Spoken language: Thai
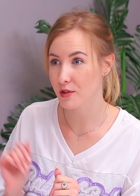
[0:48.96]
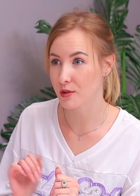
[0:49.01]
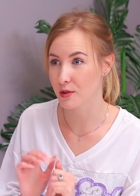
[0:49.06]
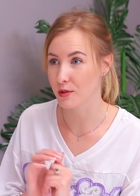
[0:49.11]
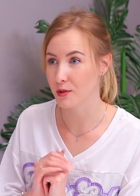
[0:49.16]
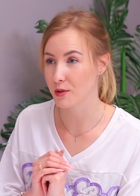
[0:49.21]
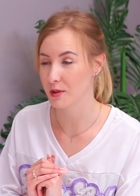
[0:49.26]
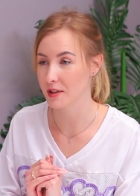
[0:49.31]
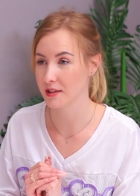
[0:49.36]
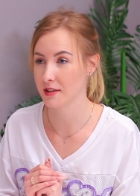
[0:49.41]
เล็บ
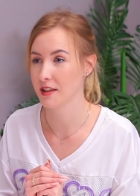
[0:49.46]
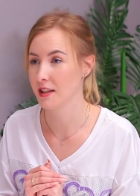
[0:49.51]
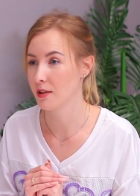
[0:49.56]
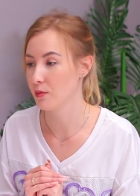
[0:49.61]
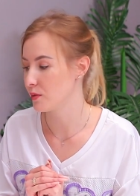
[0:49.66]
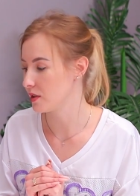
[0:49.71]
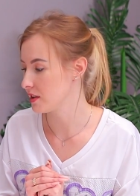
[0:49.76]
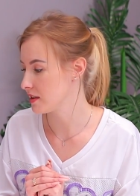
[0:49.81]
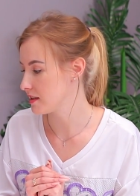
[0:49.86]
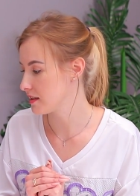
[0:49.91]
ยาว
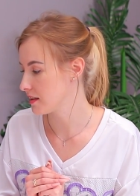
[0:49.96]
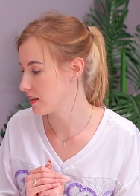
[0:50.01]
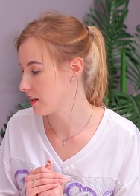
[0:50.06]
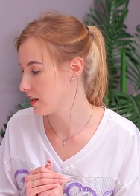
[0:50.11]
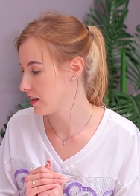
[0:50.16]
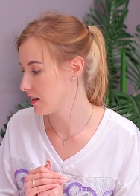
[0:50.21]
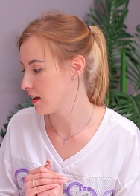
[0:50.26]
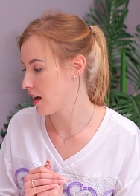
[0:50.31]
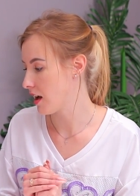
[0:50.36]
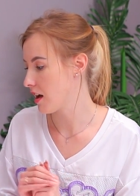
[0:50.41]
เนี่ยเป็น
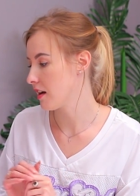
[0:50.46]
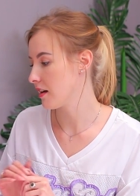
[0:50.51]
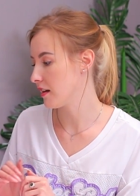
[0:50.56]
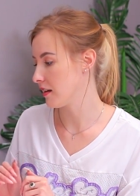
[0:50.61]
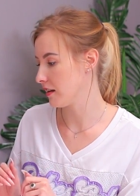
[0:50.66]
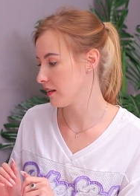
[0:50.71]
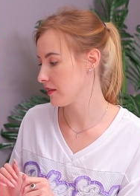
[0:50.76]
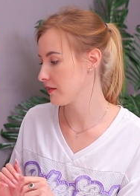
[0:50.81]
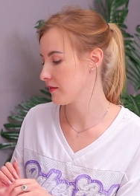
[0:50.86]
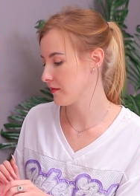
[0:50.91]
ตัวเรียกลูก
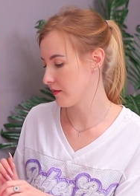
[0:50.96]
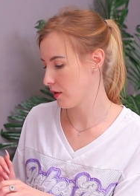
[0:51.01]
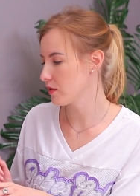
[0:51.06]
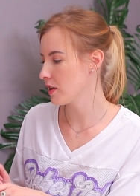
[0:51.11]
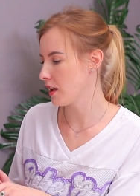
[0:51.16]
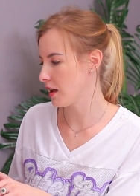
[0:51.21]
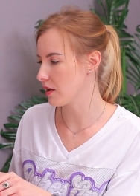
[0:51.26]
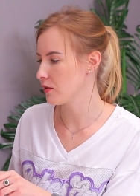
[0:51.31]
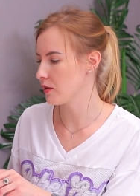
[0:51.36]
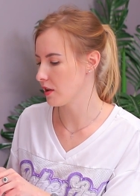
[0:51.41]
ค้าสำหรับ
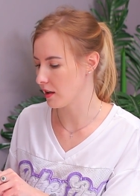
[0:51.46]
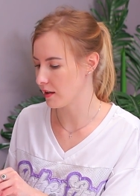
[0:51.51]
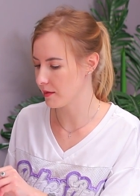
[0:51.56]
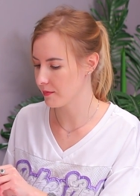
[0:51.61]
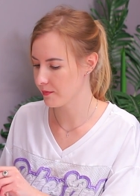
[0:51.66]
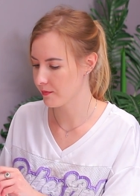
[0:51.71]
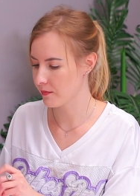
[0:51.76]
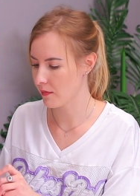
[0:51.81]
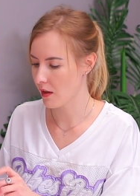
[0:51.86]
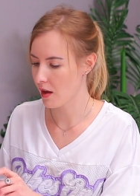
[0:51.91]
ช่างทำเล็บ
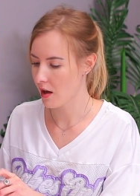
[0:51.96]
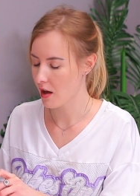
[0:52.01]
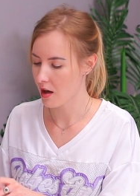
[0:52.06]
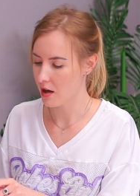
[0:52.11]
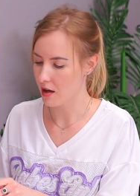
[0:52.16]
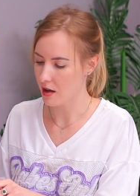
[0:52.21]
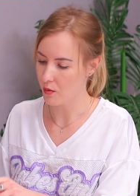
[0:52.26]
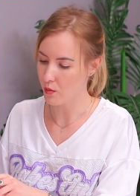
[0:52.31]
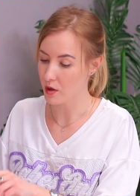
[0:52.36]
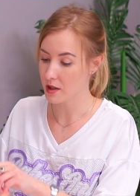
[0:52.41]
เลยนะ
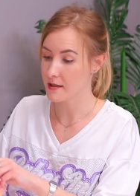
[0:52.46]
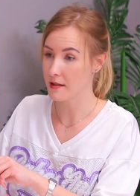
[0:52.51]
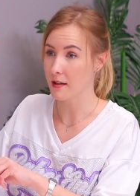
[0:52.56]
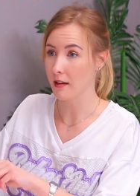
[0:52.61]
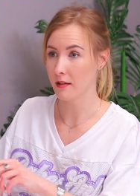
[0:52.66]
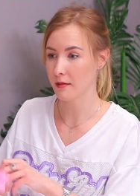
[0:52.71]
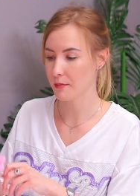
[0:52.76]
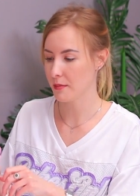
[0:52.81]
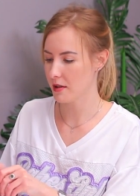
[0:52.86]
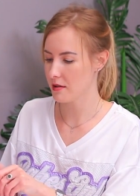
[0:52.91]

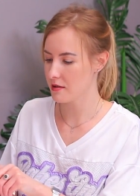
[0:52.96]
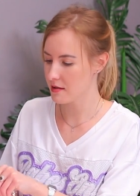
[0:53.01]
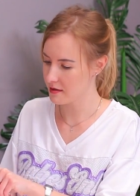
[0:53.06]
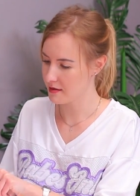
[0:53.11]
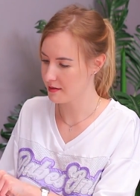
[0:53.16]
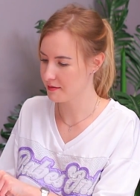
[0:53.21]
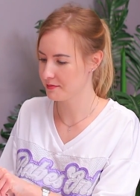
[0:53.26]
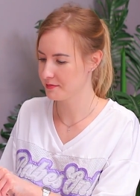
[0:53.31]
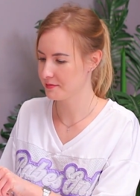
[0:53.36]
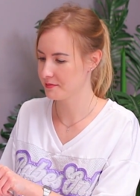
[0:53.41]
แต่บาง
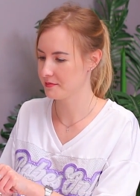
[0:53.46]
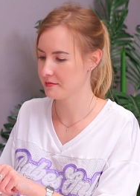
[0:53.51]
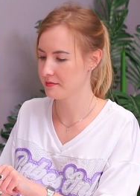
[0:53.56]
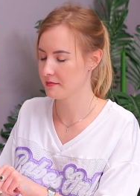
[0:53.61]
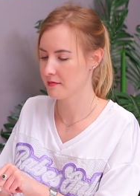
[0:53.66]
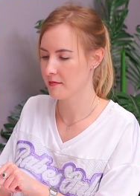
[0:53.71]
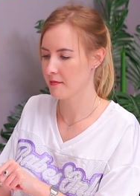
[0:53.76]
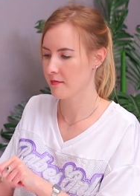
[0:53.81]
ครั้งมัน